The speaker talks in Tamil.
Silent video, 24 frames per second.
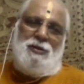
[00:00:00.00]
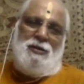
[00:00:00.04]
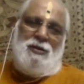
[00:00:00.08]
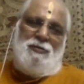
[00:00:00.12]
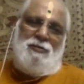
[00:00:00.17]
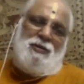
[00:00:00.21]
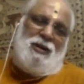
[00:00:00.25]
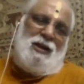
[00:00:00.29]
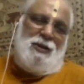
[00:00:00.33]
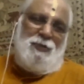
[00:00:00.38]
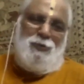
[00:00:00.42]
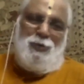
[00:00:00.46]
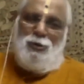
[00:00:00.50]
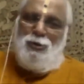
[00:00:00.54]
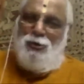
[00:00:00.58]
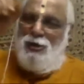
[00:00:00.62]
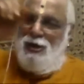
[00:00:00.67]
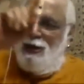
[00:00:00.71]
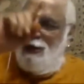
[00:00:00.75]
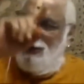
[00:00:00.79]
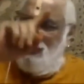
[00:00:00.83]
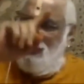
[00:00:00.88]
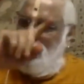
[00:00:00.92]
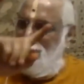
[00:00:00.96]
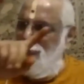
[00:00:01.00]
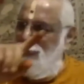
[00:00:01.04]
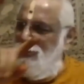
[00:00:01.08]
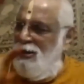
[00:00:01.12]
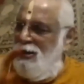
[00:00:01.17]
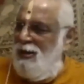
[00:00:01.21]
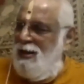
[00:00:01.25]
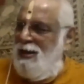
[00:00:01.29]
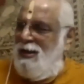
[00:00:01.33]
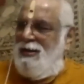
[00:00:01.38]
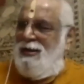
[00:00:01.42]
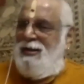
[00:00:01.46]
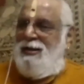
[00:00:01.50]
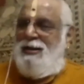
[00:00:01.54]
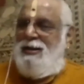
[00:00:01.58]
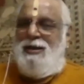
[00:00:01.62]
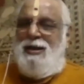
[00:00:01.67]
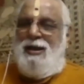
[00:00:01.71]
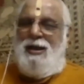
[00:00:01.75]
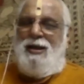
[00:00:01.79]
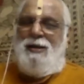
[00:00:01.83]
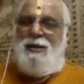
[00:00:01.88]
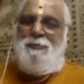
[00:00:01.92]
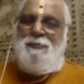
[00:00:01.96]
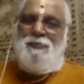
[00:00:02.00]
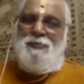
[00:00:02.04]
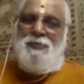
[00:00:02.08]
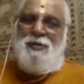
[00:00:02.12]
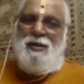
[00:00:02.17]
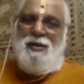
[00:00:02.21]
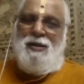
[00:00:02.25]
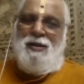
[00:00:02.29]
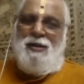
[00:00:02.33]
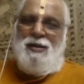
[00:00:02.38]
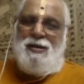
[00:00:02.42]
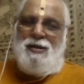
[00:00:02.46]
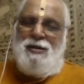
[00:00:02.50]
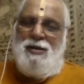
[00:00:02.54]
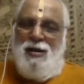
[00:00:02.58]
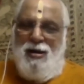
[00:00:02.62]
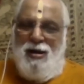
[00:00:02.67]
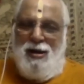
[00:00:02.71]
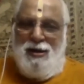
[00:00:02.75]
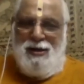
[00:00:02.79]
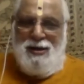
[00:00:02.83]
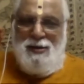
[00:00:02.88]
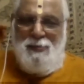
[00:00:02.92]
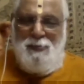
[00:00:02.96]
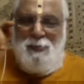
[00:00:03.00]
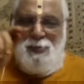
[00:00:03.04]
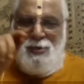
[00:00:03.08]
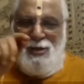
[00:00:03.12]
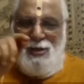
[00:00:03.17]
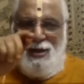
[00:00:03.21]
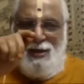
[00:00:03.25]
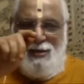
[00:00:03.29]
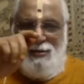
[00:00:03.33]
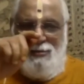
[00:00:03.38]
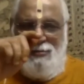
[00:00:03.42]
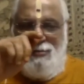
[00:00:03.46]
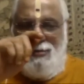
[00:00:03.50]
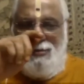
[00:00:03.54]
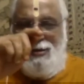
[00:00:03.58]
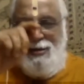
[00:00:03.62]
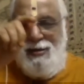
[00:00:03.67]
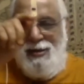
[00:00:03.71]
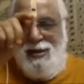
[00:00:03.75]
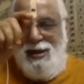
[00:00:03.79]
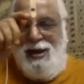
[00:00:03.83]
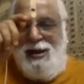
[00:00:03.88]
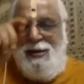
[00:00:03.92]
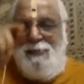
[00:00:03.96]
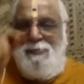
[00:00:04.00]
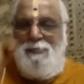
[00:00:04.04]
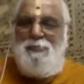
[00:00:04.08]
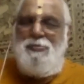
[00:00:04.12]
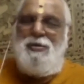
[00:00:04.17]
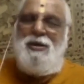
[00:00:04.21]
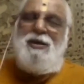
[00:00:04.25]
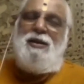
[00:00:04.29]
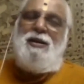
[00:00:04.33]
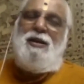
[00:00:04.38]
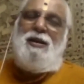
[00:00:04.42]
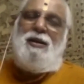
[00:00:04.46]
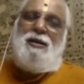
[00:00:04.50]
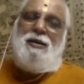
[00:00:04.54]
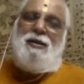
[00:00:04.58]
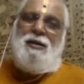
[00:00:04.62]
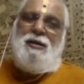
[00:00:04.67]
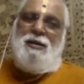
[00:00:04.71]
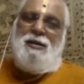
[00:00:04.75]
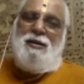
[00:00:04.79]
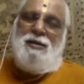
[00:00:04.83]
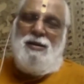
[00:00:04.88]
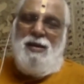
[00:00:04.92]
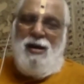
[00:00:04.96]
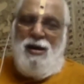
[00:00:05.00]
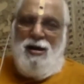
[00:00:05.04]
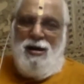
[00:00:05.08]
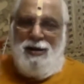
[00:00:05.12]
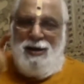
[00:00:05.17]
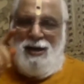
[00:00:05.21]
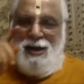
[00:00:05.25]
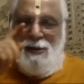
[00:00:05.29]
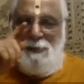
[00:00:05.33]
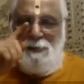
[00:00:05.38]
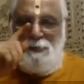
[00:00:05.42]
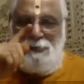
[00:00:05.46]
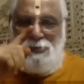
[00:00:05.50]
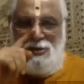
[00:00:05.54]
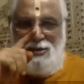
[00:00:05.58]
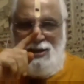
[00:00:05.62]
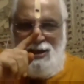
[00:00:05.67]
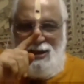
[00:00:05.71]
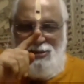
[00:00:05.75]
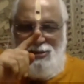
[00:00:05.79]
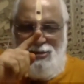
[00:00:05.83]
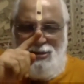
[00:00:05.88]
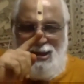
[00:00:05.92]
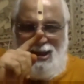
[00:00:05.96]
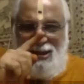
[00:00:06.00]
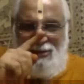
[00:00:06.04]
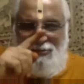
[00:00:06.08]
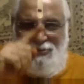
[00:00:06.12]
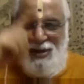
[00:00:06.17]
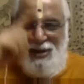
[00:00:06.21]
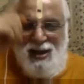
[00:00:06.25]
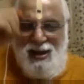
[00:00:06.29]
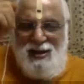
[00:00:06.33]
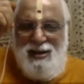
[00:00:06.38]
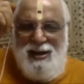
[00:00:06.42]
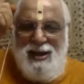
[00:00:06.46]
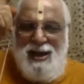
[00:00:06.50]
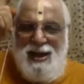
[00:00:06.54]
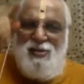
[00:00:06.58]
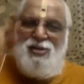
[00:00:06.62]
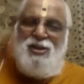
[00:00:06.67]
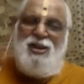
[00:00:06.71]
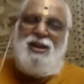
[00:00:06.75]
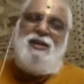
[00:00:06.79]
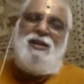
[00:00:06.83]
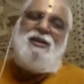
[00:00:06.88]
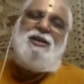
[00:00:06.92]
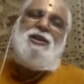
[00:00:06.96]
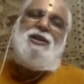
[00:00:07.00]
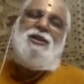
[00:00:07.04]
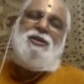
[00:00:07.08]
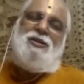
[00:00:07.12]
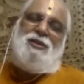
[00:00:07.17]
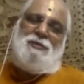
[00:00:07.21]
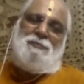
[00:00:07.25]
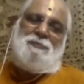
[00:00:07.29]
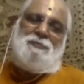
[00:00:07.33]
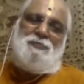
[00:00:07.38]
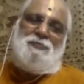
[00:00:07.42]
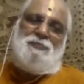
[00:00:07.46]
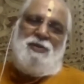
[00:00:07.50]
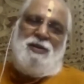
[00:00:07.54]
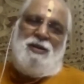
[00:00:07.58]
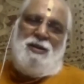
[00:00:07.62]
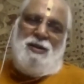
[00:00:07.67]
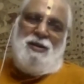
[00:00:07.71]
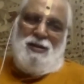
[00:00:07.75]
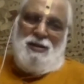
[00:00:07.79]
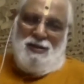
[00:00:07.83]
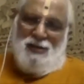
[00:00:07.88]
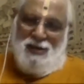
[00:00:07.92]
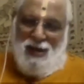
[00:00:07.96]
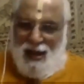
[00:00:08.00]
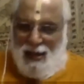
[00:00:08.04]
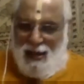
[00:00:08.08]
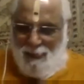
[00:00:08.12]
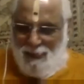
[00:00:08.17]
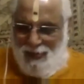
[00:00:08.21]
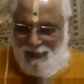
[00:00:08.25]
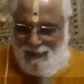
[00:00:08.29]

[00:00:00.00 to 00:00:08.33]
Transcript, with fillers: வள்ளுவர் ஒரு இடத்துல சொல்றாரு இல்லையா காண முயல் எய்த அம்பினில் யானை புழைத்த வேல் எந்தல் நாம